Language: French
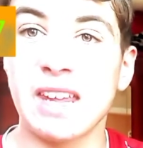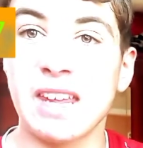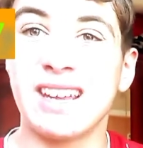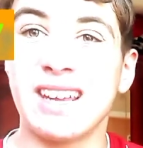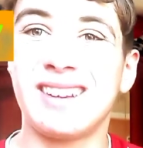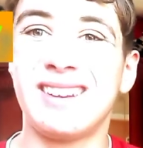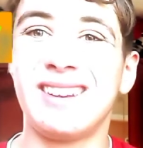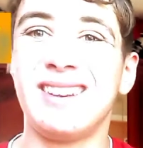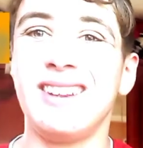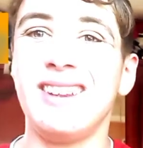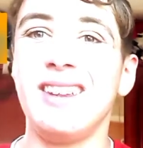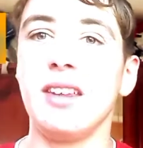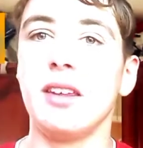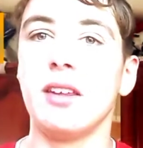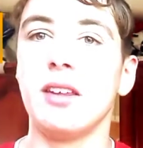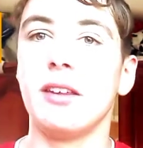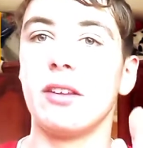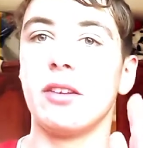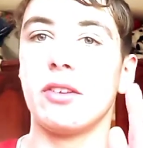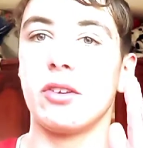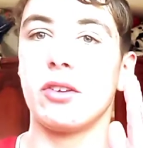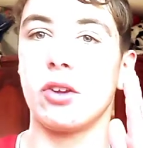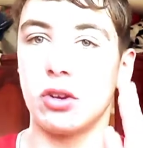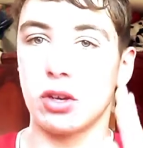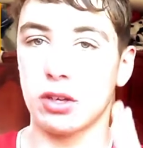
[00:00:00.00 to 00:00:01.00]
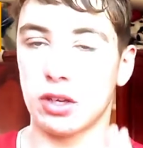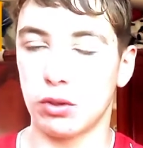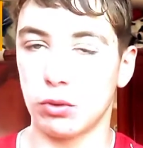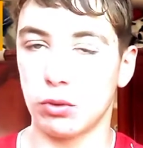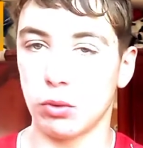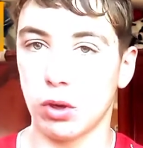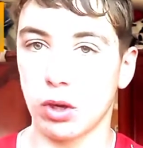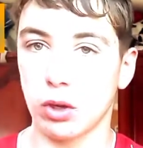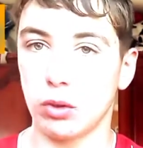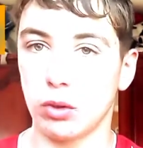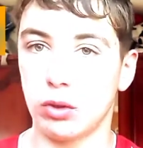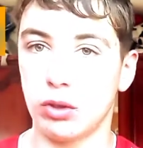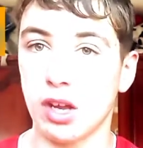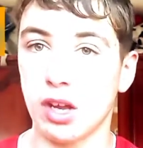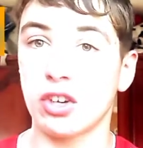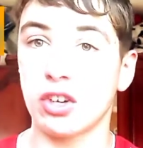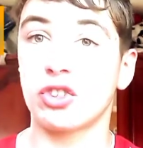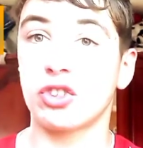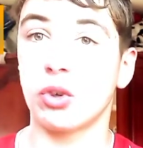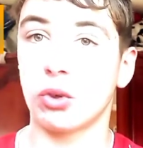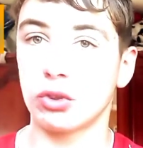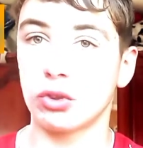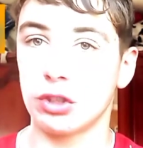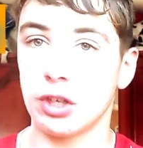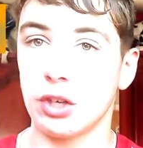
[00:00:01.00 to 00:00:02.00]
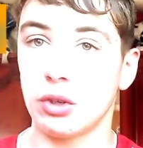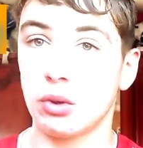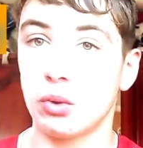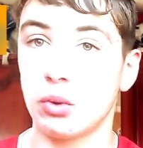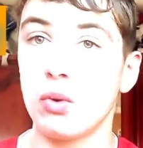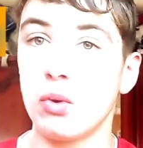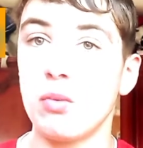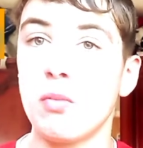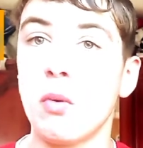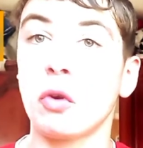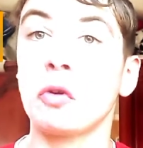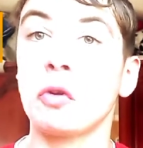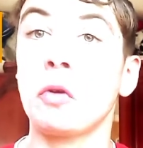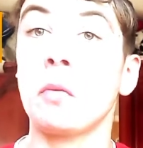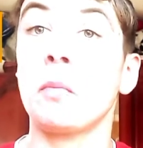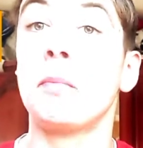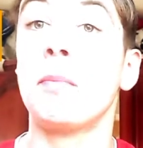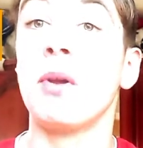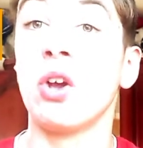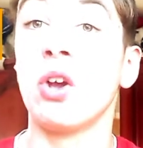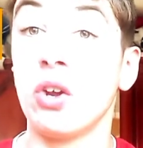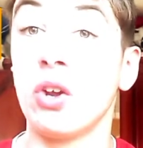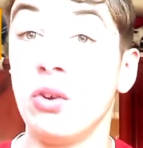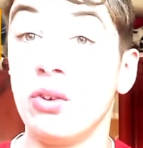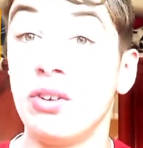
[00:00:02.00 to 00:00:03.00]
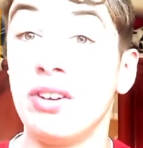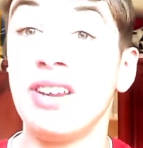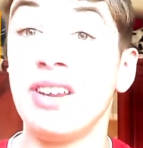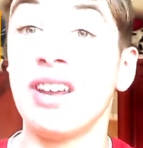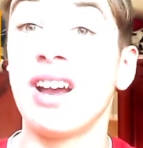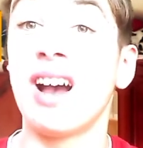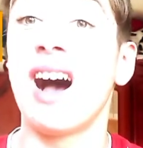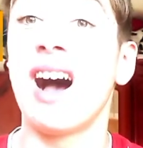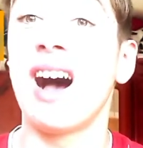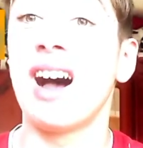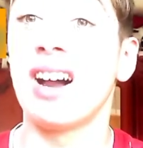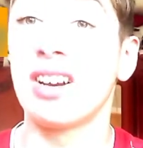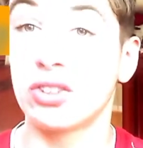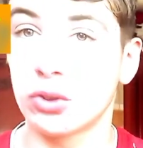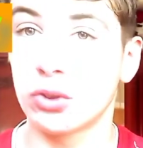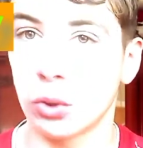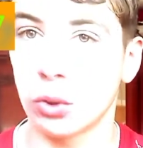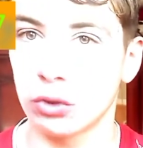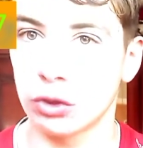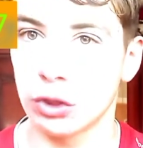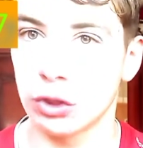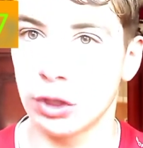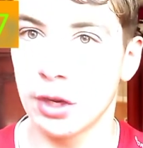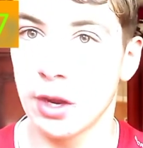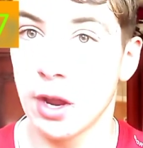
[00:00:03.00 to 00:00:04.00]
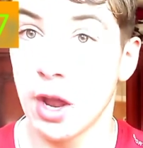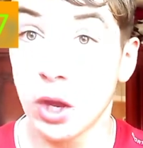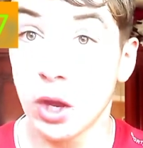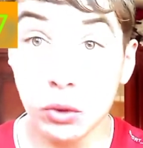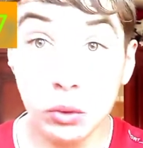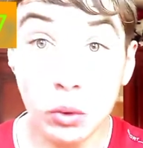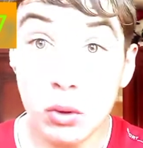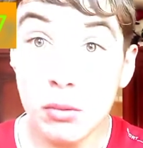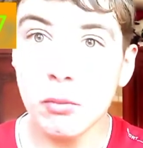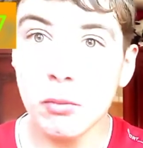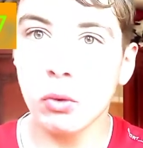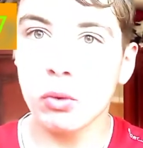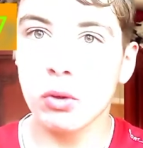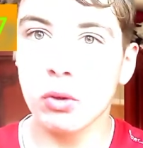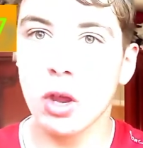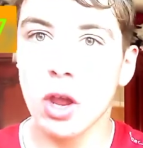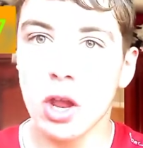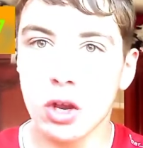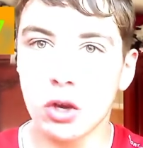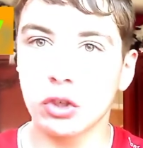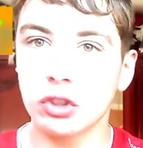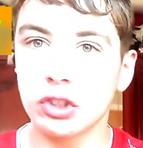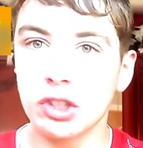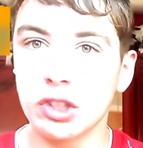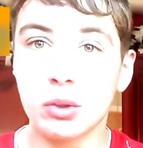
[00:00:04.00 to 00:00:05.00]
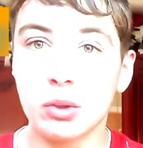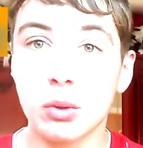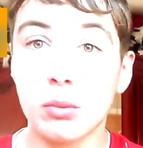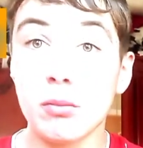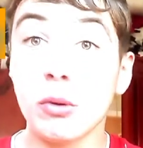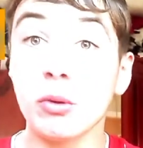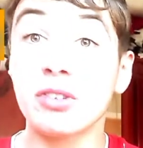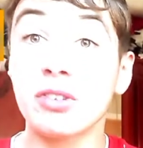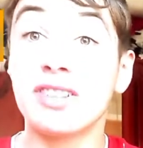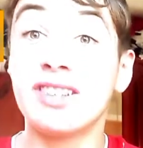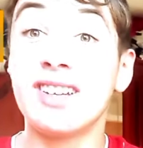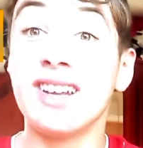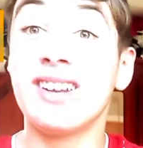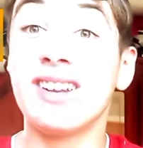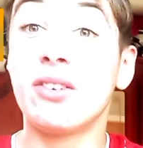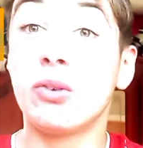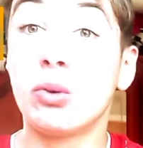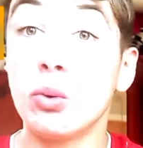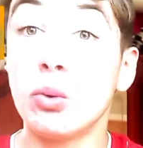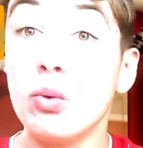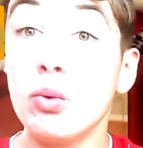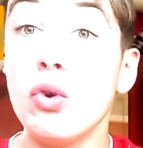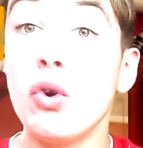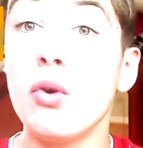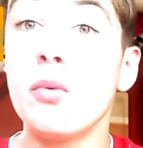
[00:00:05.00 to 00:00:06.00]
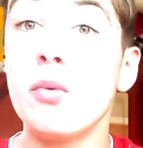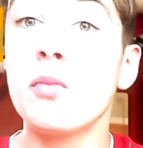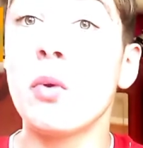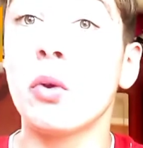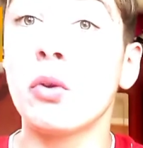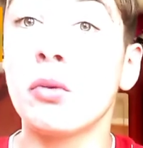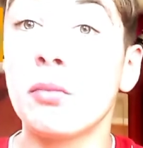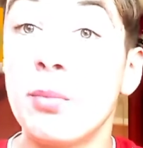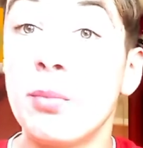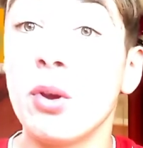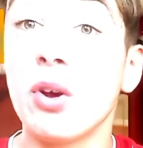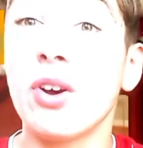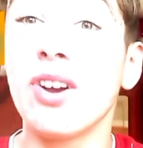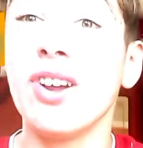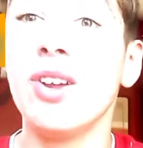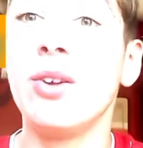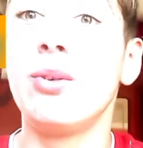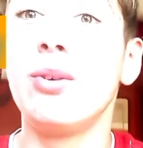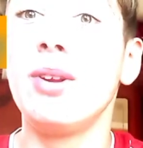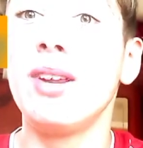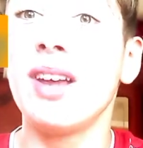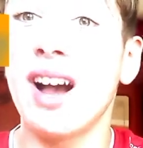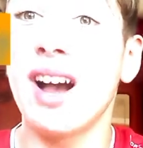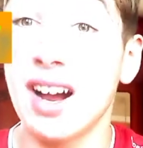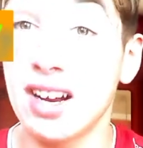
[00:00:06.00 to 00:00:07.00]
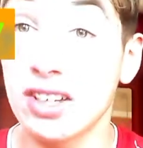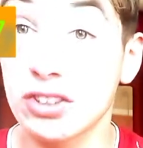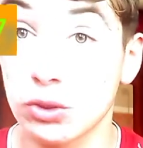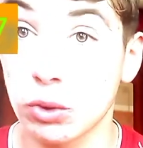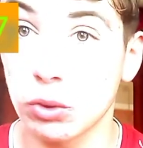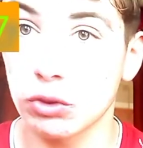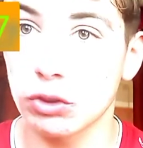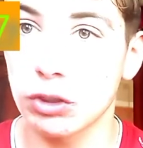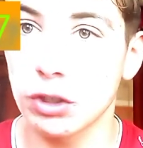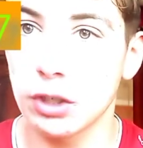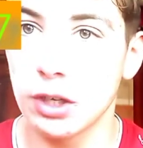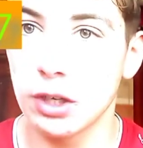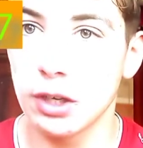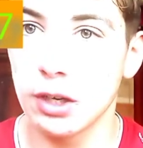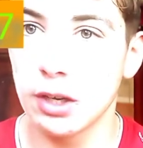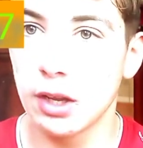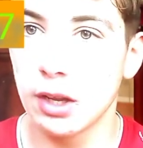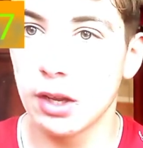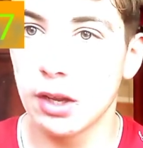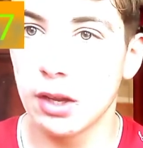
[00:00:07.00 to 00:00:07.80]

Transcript: si il y en a qui ont réussi à changer, tout le monde peut réussir à changer. Tout le monde, quand je dis tout le monde, c'est tout le monde peut réussir à changer.